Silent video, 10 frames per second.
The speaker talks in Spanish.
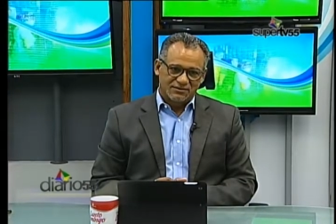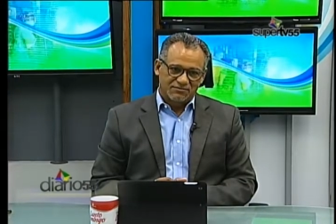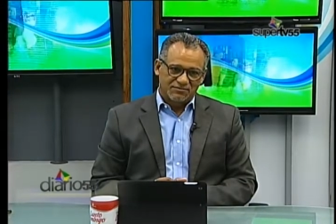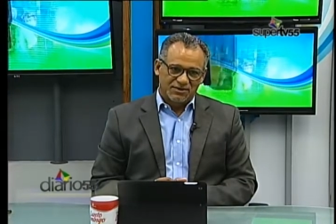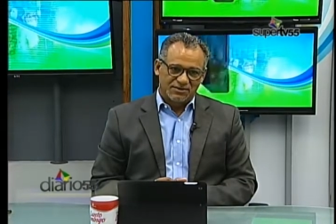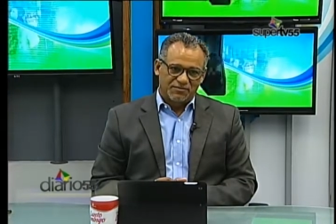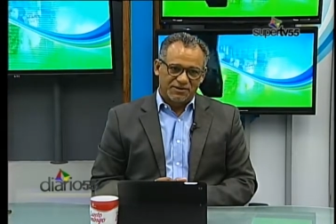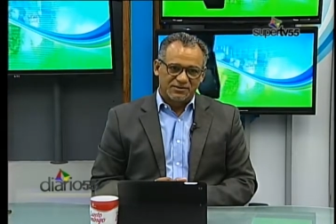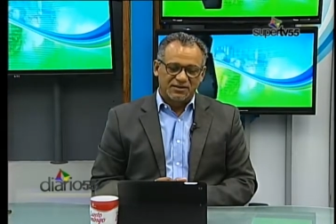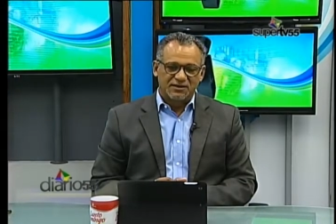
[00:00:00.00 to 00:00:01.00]

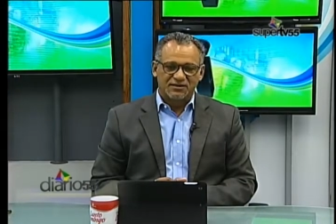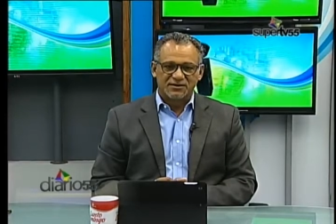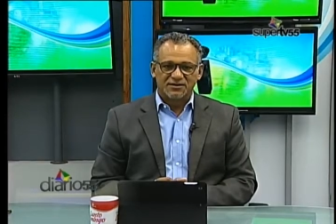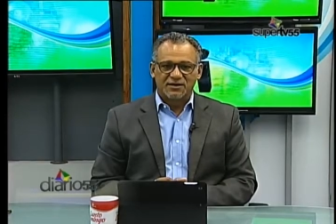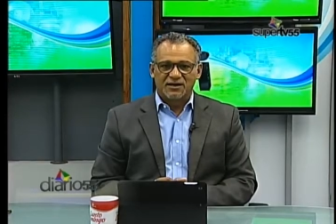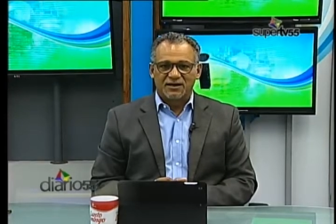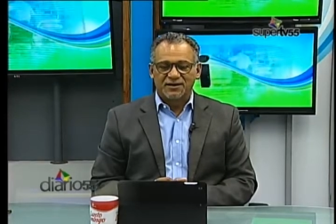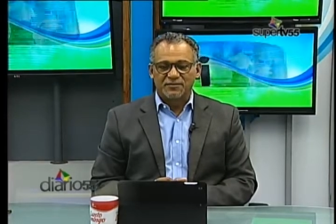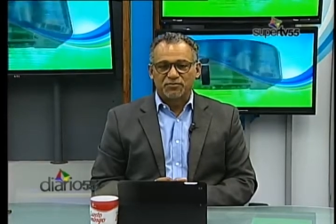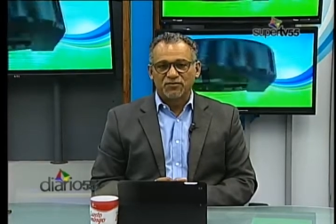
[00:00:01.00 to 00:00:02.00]
vicepresidente de la
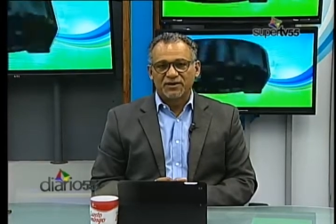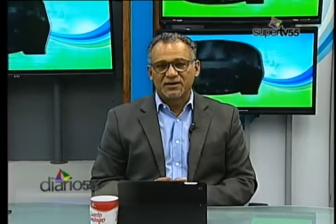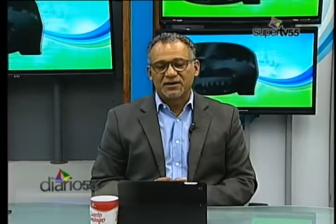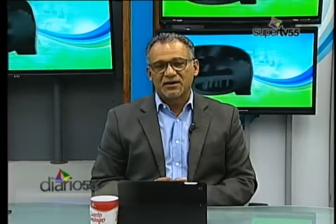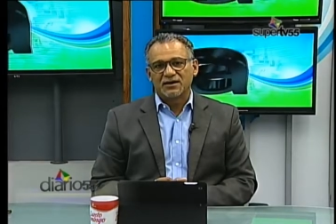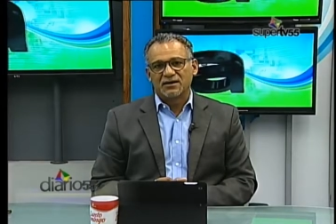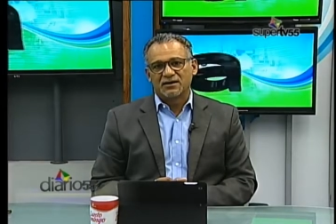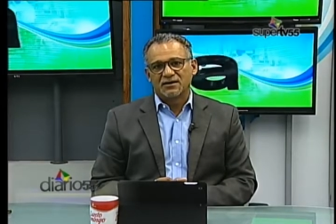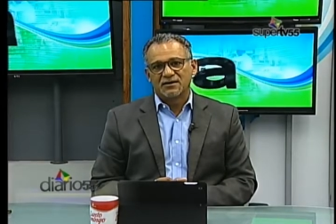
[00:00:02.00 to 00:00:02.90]
República,